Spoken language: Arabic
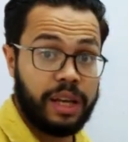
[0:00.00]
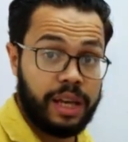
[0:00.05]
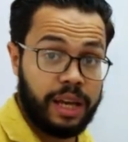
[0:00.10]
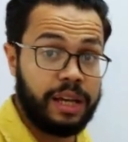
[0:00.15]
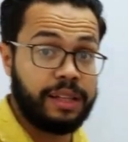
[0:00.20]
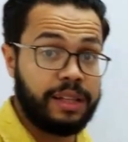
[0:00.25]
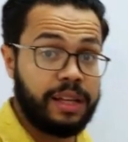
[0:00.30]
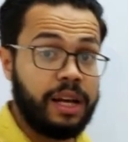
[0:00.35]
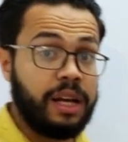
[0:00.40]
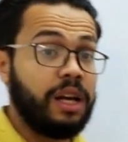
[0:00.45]

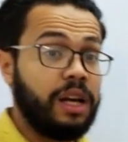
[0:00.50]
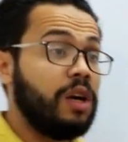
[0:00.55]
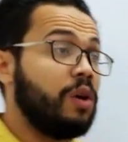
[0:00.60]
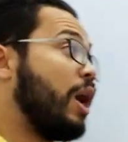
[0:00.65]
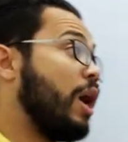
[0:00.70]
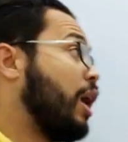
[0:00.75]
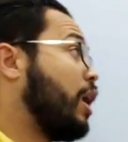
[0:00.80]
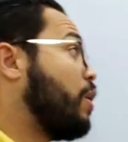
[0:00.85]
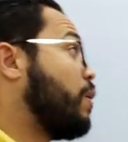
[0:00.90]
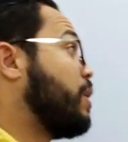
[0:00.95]
كاد
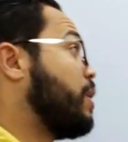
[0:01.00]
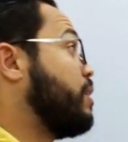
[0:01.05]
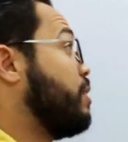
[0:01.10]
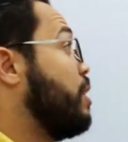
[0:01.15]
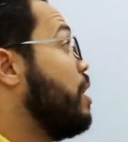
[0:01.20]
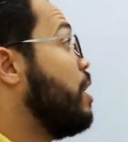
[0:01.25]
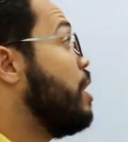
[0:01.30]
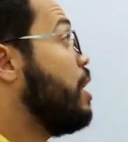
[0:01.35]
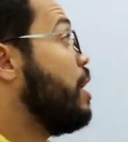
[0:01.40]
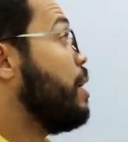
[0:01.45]
وأخواتها
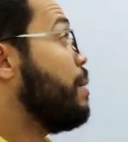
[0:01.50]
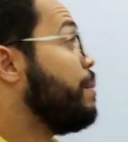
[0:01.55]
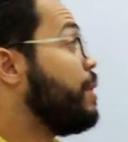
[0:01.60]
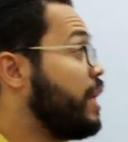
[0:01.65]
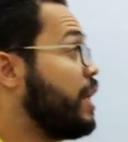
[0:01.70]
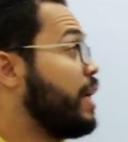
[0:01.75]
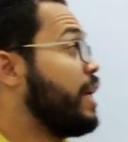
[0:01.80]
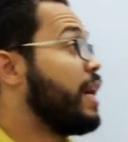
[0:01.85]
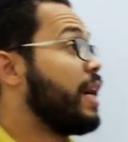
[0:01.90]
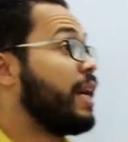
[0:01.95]

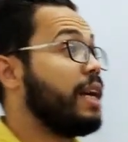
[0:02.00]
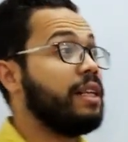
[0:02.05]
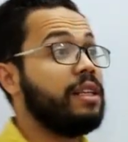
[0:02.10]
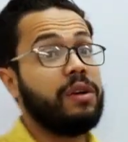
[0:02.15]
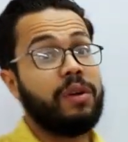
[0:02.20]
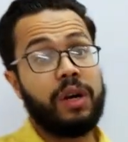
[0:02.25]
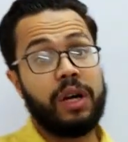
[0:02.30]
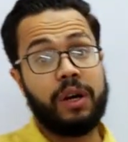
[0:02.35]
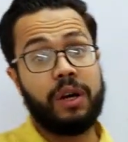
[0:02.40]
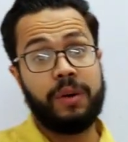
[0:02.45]
مين هي كاد
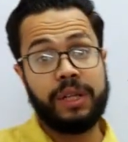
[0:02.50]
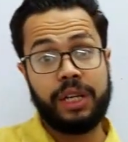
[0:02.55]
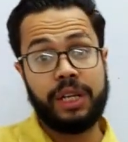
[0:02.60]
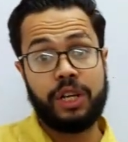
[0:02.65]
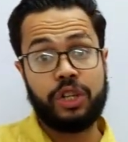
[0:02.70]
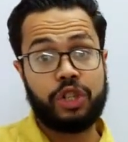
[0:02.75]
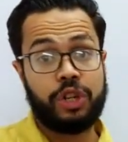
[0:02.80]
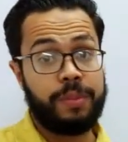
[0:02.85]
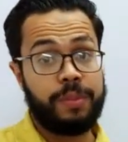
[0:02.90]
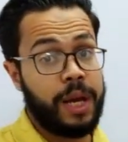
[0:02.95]
وأخواتها
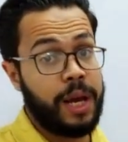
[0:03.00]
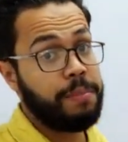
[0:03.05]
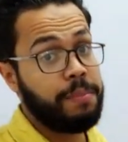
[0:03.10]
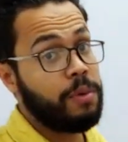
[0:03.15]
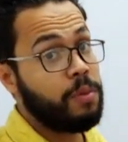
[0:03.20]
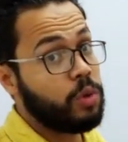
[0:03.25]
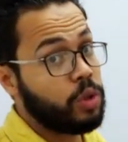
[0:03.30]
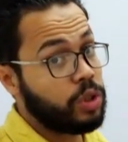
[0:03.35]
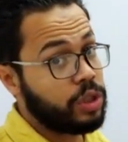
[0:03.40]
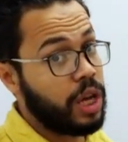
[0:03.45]
يا شباب
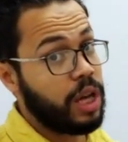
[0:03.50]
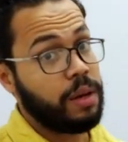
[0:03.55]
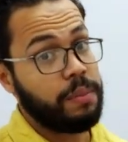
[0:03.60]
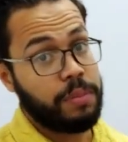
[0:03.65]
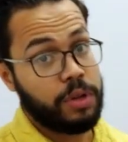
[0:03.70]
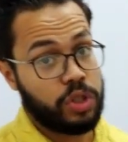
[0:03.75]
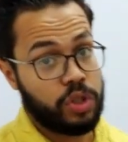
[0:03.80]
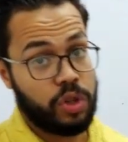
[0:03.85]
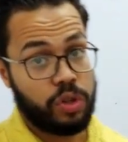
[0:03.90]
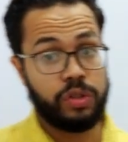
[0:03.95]
بمنتهى
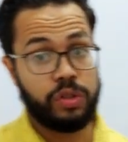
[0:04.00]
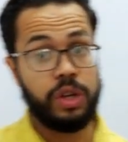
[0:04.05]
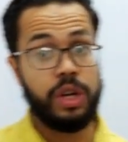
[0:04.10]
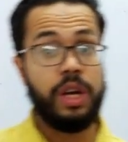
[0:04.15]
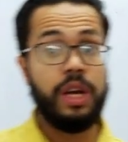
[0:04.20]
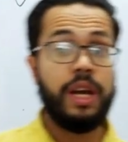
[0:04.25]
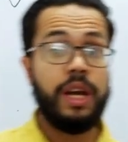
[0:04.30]
البساطة